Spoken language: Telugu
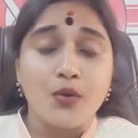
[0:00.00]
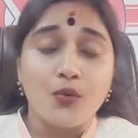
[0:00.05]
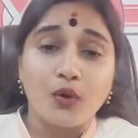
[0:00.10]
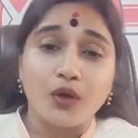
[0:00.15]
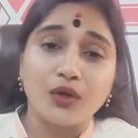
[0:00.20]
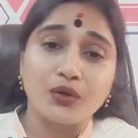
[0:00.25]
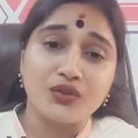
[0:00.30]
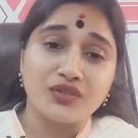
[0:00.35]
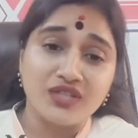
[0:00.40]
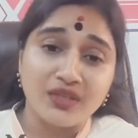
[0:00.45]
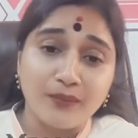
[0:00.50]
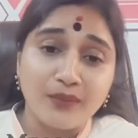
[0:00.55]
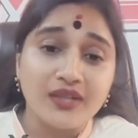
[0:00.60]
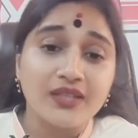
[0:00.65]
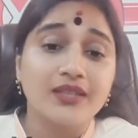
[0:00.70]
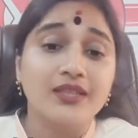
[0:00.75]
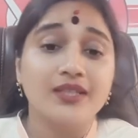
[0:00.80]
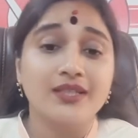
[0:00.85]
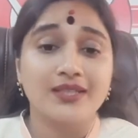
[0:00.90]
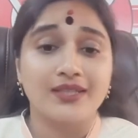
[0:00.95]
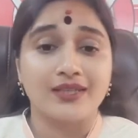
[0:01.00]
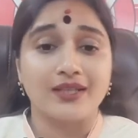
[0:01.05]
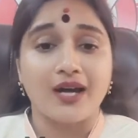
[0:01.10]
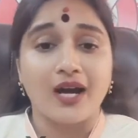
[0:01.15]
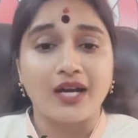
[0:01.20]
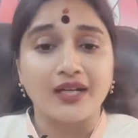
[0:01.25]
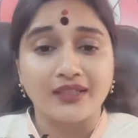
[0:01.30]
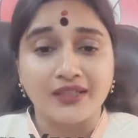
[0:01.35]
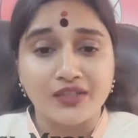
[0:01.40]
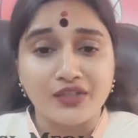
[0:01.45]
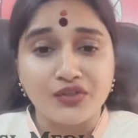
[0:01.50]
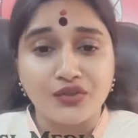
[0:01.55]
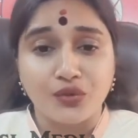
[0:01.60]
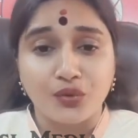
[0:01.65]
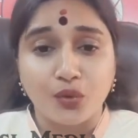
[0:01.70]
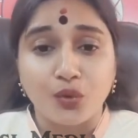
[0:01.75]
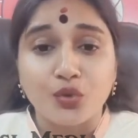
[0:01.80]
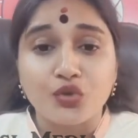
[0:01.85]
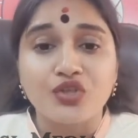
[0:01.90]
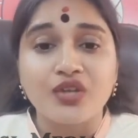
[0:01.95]
ఒకరు జబర్దస్త్ ఆర్టిస్ట్
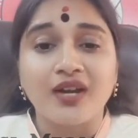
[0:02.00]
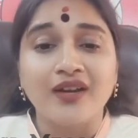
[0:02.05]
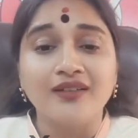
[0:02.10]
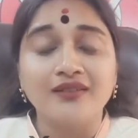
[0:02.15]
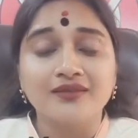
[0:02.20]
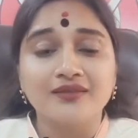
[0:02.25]
రోజా